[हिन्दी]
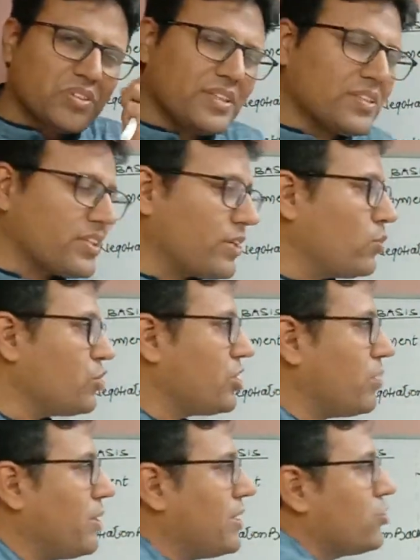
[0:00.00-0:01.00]
दिस
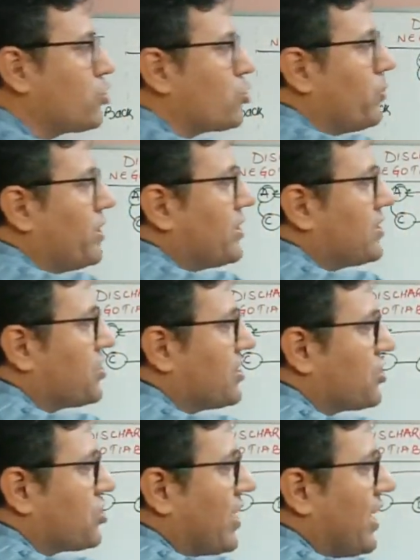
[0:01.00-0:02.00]
नेगोशिएबल इंस्ट्रूमेंट इज
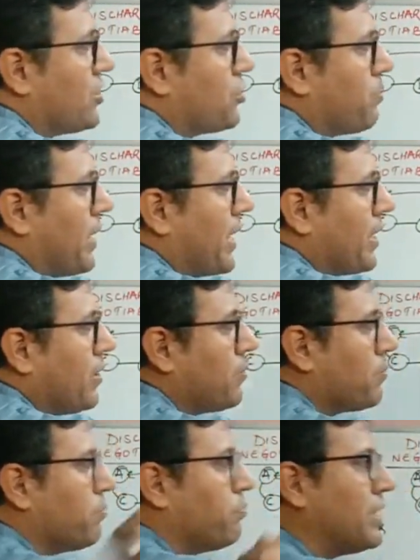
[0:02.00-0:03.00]
डिस्चार्ज बाय
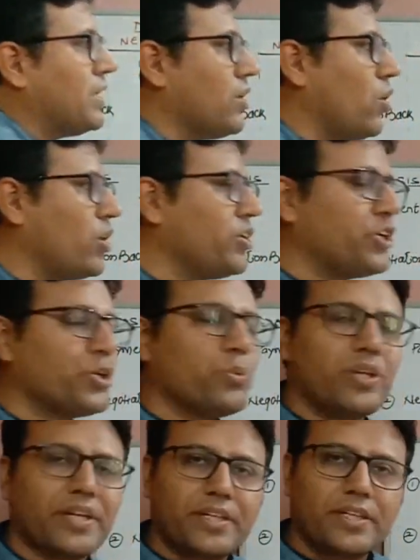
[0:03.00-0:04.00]
बी ऑन ड्यू
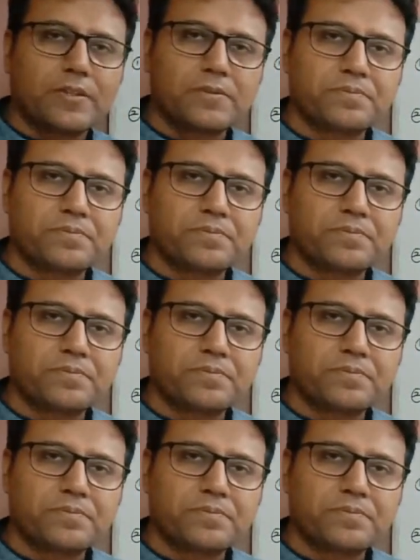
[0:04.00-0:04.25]
डेट